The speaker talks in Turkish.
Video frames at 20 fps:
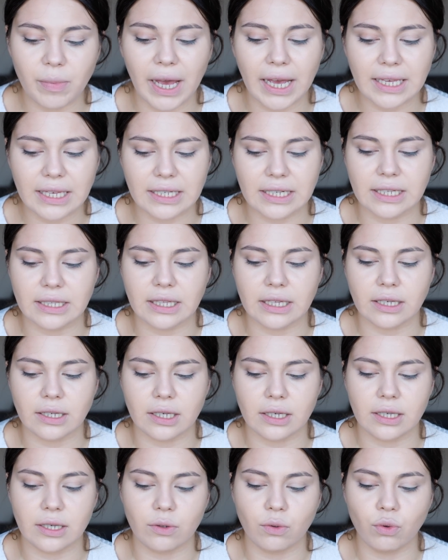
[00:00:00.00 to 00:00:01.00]
Ben yine de
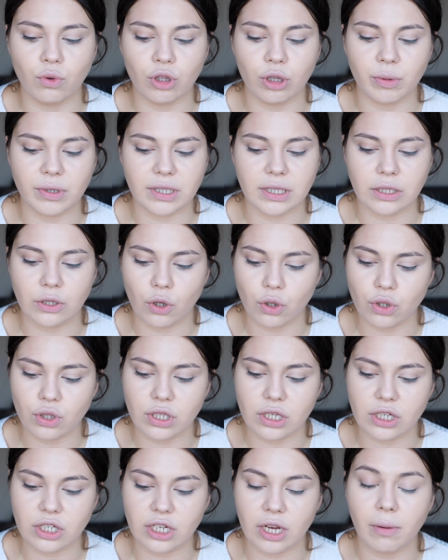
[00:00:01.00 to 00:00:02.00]
e, uygulamasını
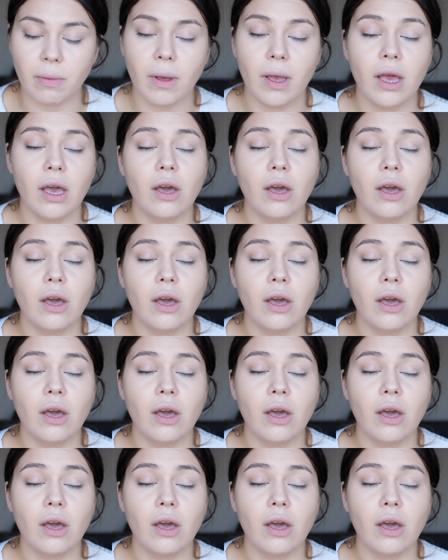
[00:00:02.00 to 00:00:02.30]
göstereceğim.